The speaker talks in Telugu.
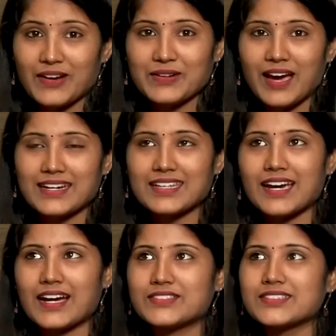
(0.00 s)
అవును
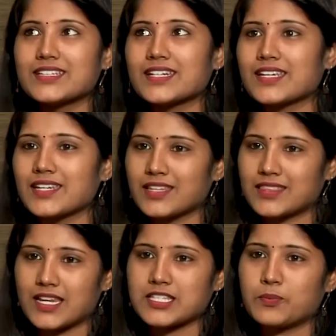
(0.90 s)
అంటే అందరికీ
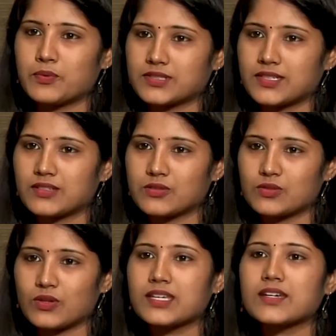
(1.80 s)
నేను తెలిసిపోతాను
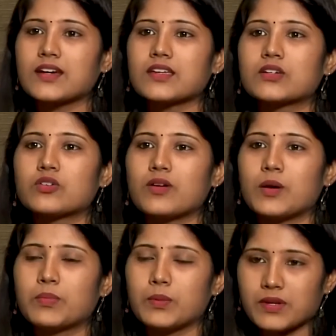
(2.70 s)
సో ఇంకా ఎక్కువ
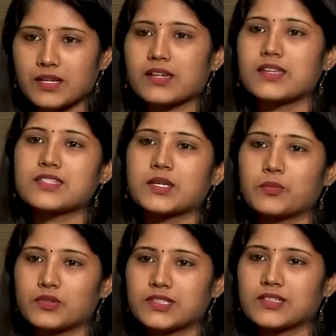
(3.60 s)
పీపుల్ కి రీచ్
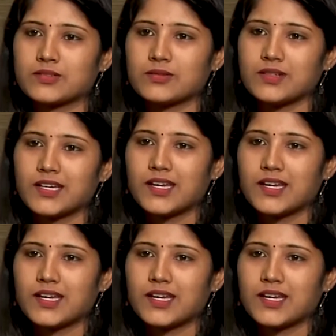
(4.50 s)
అయిపోతాను